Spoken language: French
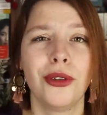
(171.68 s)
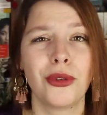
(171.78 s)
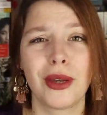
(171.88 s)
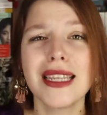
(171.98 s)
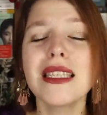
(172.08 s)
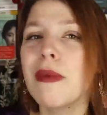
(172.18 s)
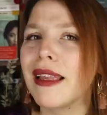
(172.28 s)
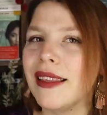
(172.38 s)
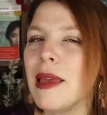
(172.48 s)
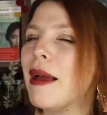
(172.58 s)
de
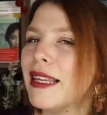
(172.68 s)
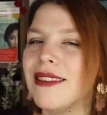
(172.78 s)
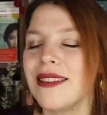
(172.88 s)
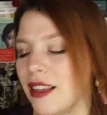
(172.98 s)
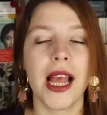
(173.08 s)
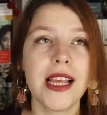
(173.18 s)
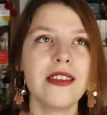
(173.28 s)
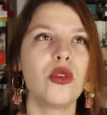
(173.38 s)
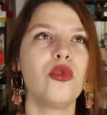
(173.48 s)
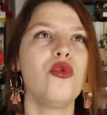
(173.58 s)
respecter ma liste et
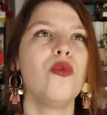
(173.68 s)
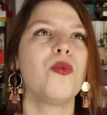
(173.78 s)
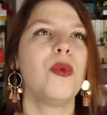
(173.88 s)
surtout